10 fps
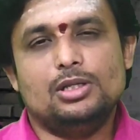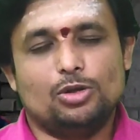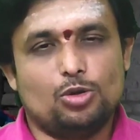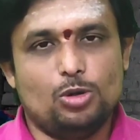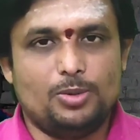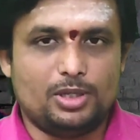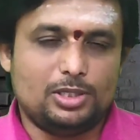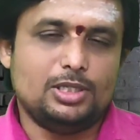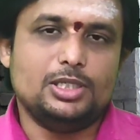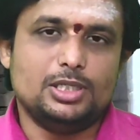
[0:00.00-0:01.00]
இந்த
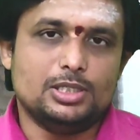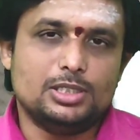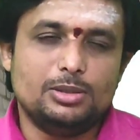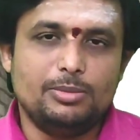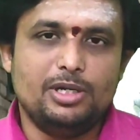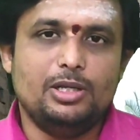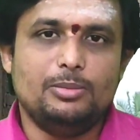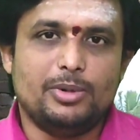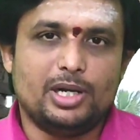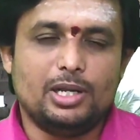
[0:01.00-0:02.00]
கோபுரத்துக்கு சிமெண்ட்டு
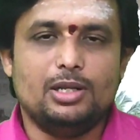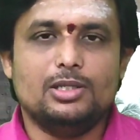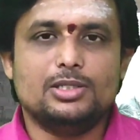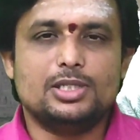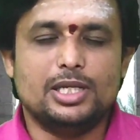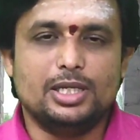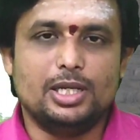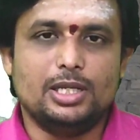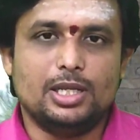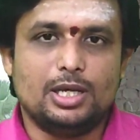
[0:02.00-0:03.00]
மணல்
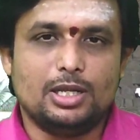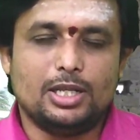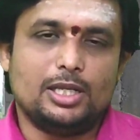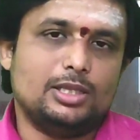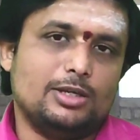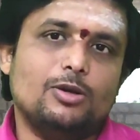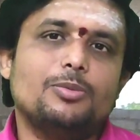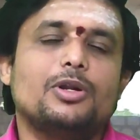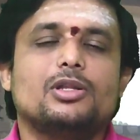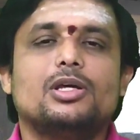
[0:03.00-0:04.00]
செங்கல் இதெல்லாம் நிறைய
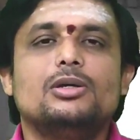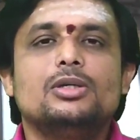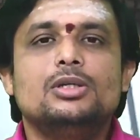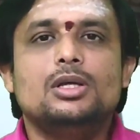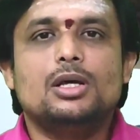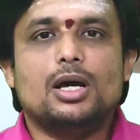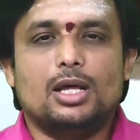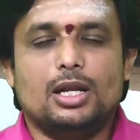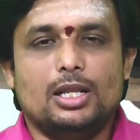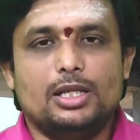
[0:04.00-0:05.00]
தேவைப்படுது
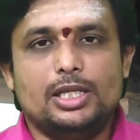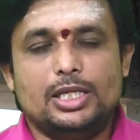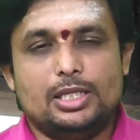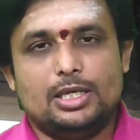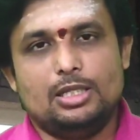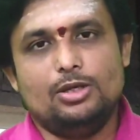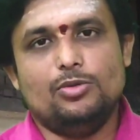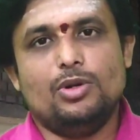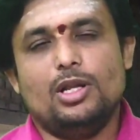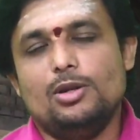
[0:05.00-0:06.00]
அதனால் நீங்கள் ஏதாவது
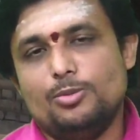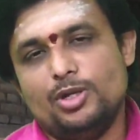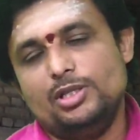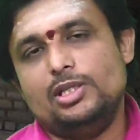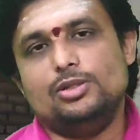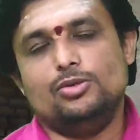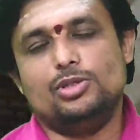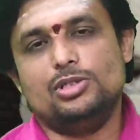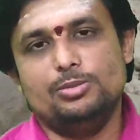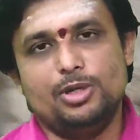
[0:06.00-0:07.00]
உங்களால் முடிந்தது ஒரு
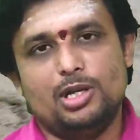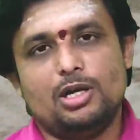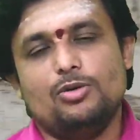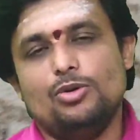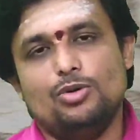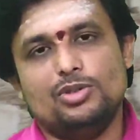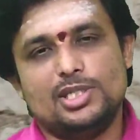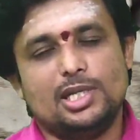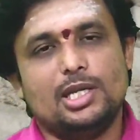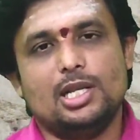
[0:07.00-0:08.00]
சிமெண்ட்டாகவோ ஒரு
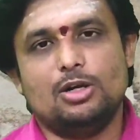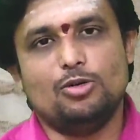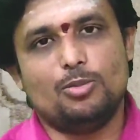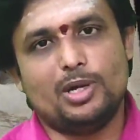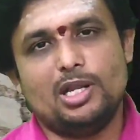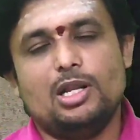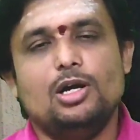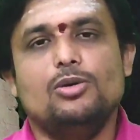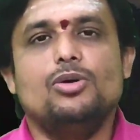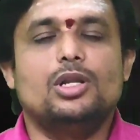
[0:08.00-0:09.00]
செங்கலாகவோ ஒரு
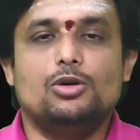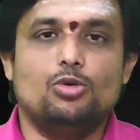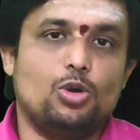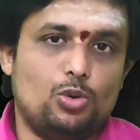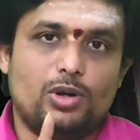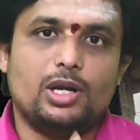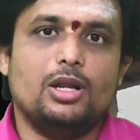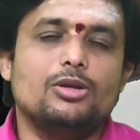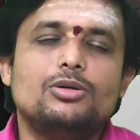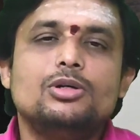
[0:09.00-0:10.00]
மணலாகவோ இல்லை ஒரு
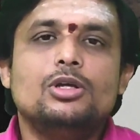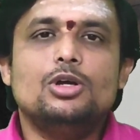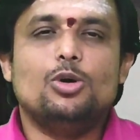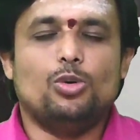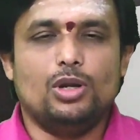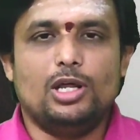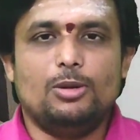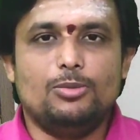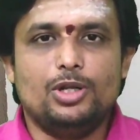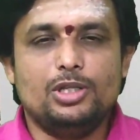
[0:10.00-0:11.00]
ரூபானாலும் உங்களால்
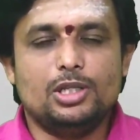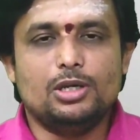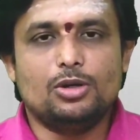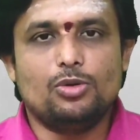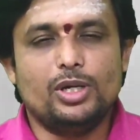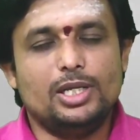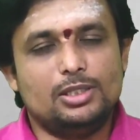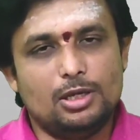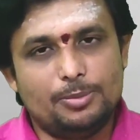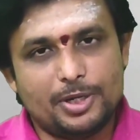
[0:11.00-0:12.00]
முடிந்ததை கோயில்
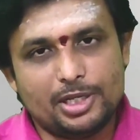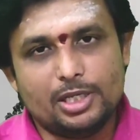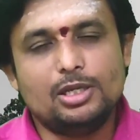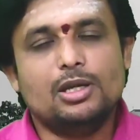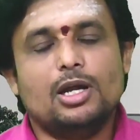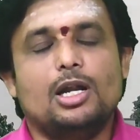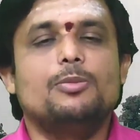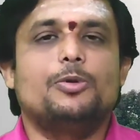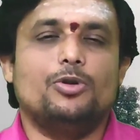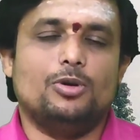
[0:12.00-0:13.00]
திருப்பணிக்கு
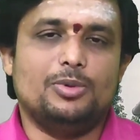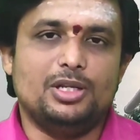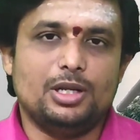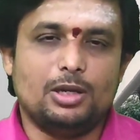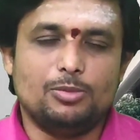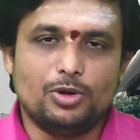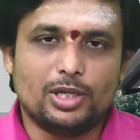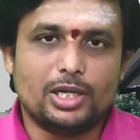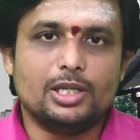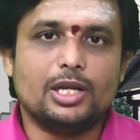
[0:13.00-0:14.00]
அனுப்பணும் அப்படின்னு அன்போடு
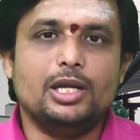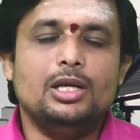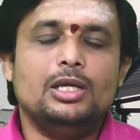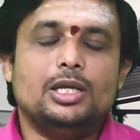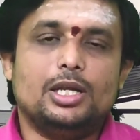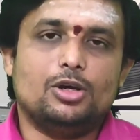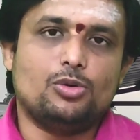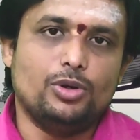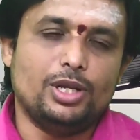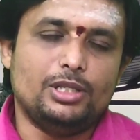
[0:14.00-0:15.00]
கேட்டுக்கிறேன் ஏன்னா
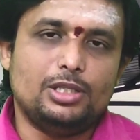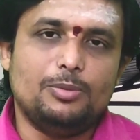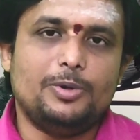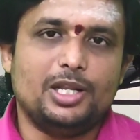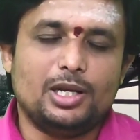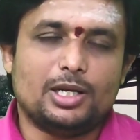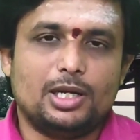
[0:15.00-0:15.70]
கோயில் திருப்பணியில்